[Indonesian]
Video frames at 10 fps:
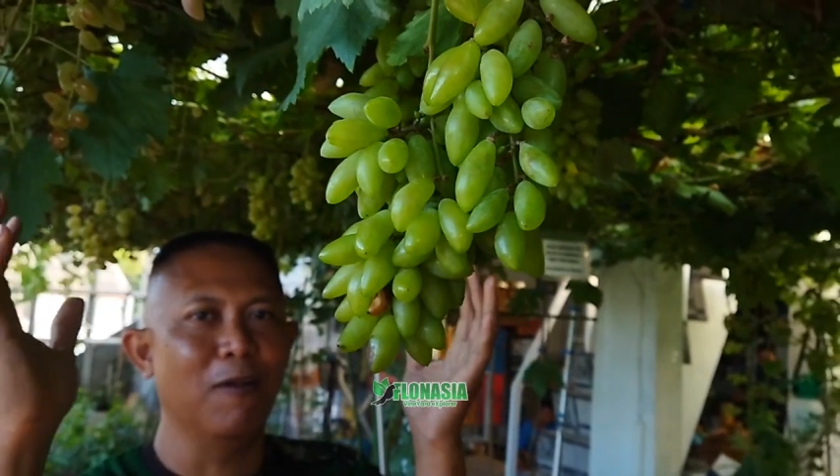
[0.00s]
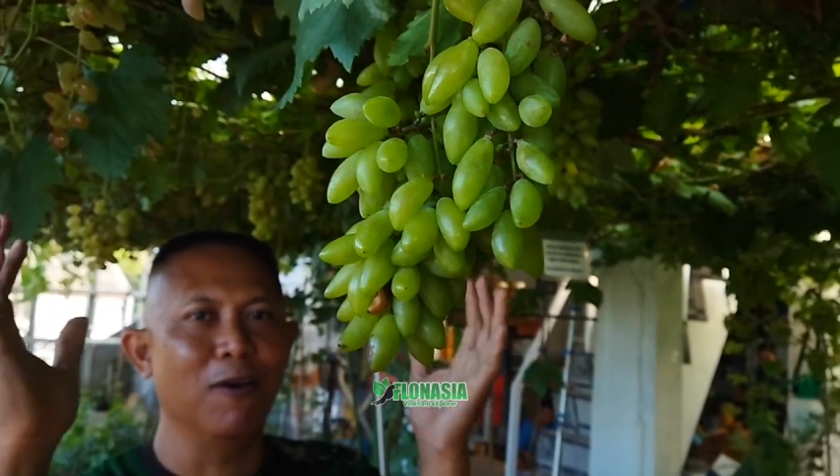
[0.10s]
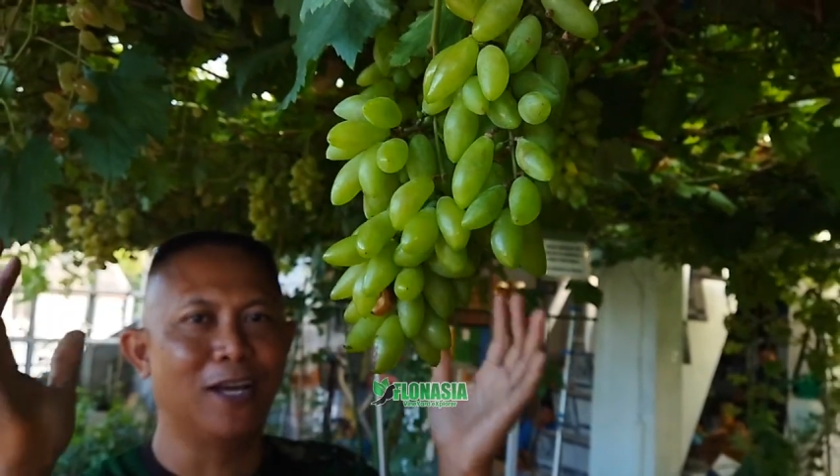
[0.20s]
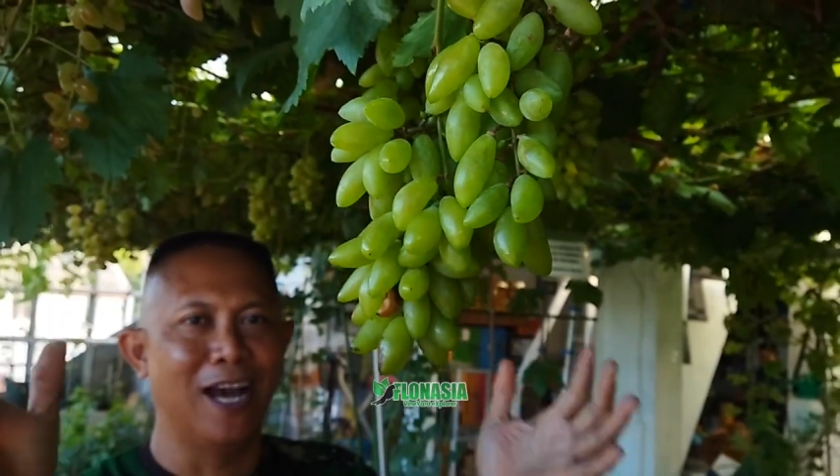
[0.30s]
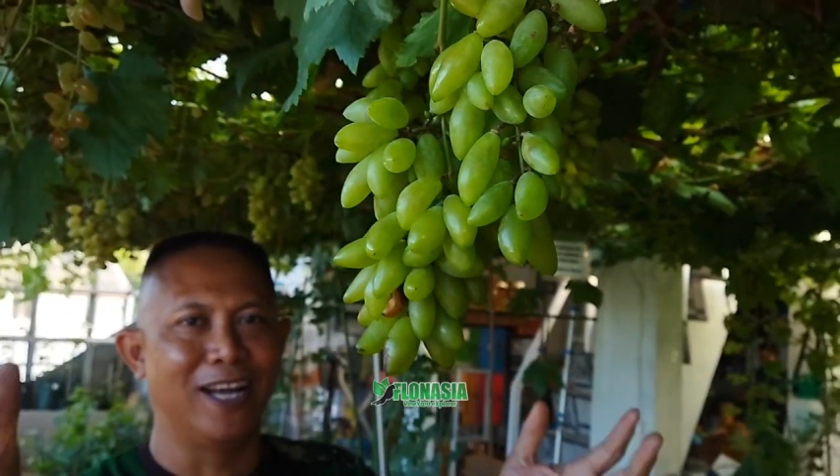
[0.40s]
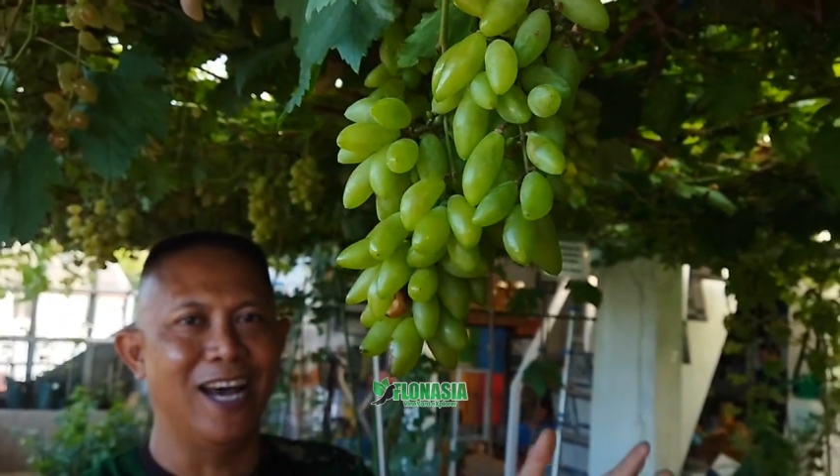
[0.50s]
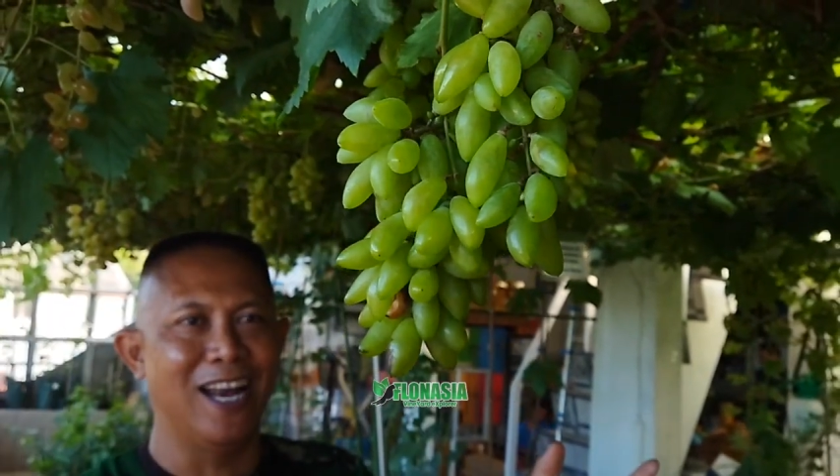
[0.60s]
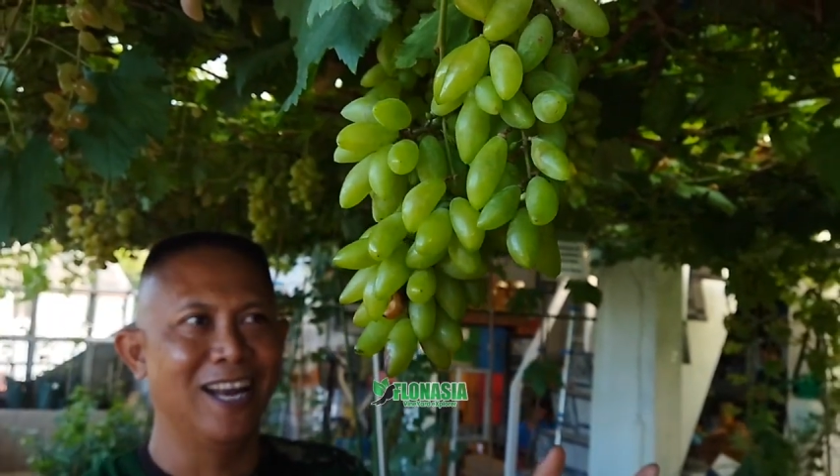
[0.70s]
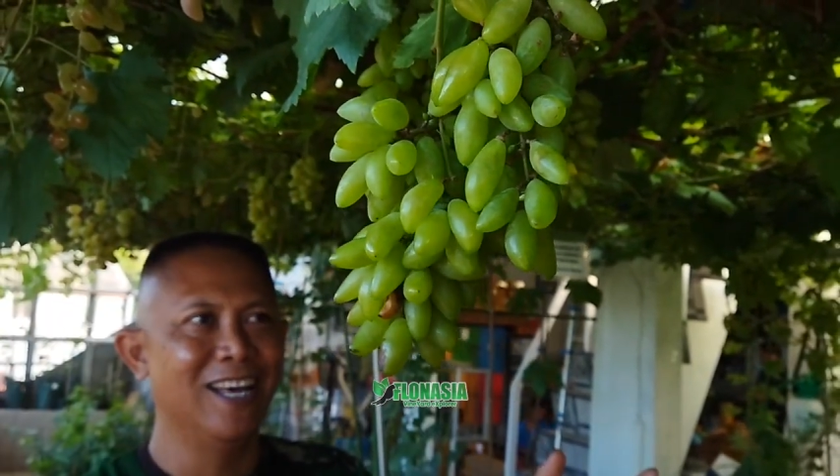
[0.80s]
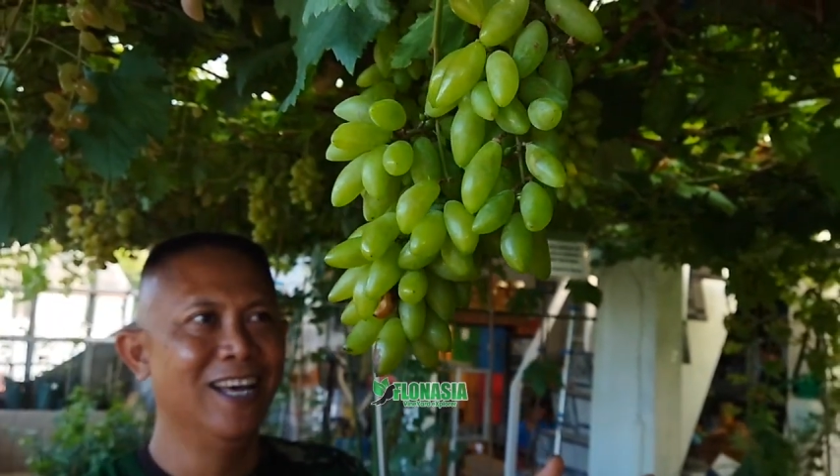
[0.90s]
Allah
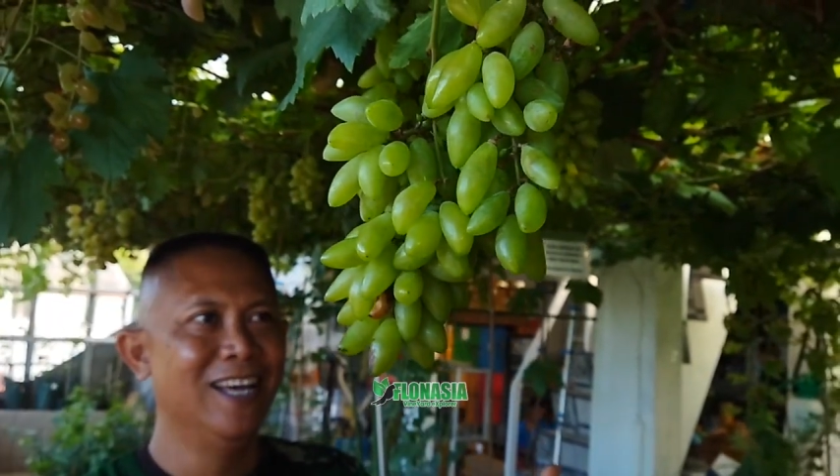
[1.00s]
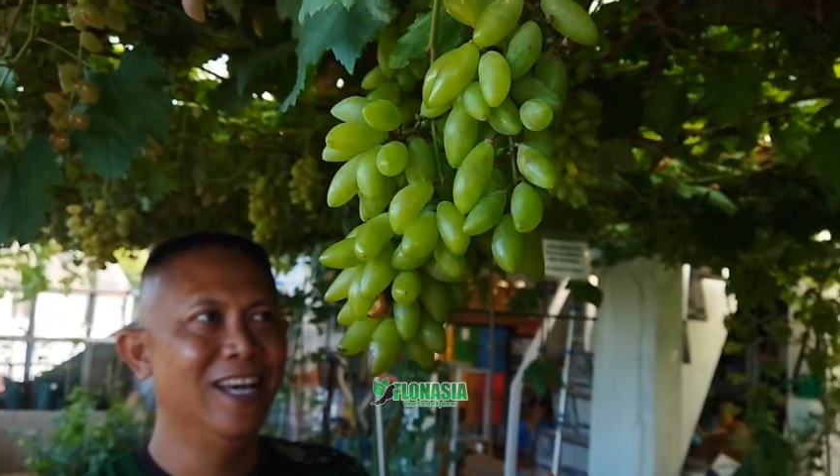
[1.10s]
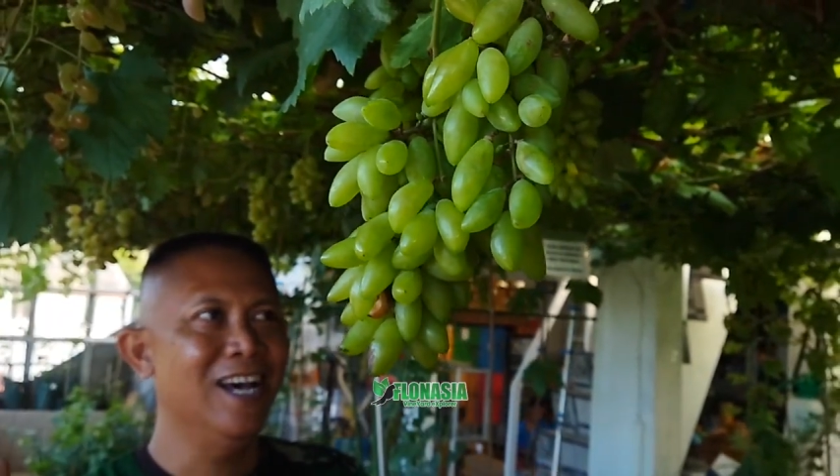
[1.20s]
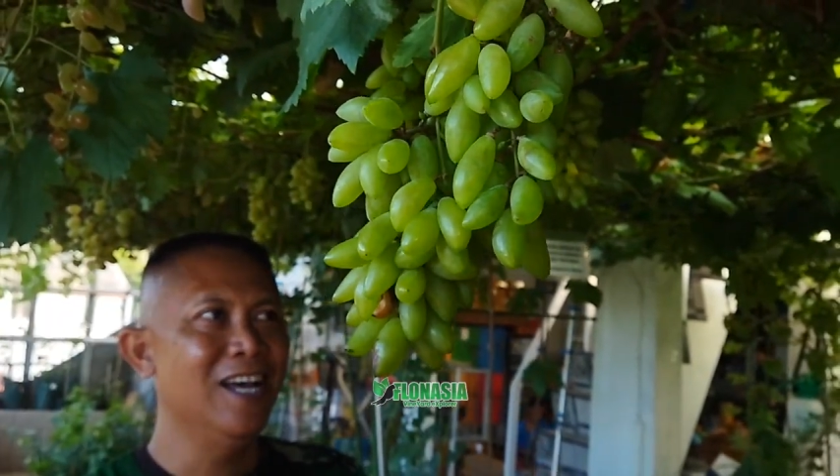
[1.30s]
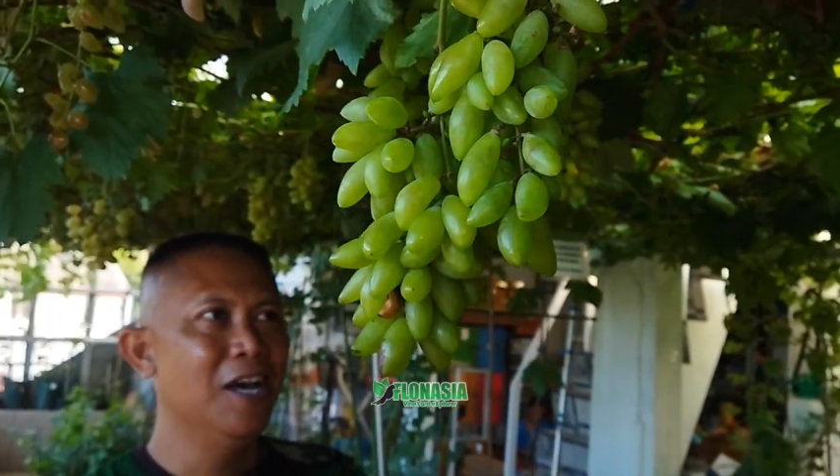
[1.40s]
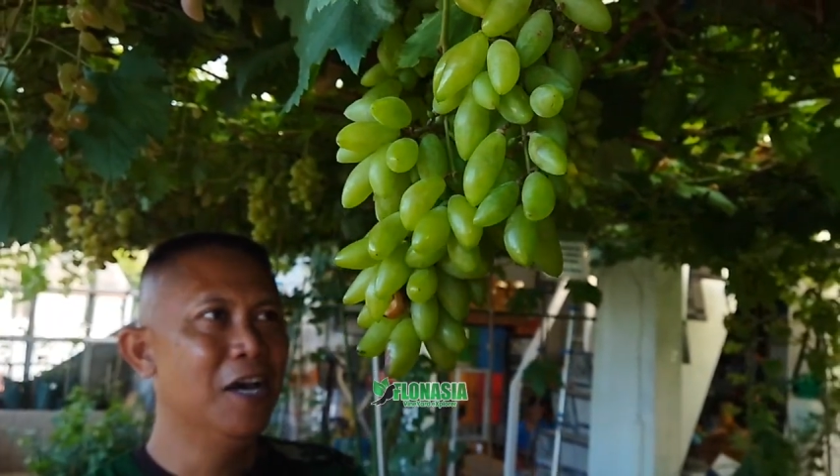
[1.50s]
gagal. Ya,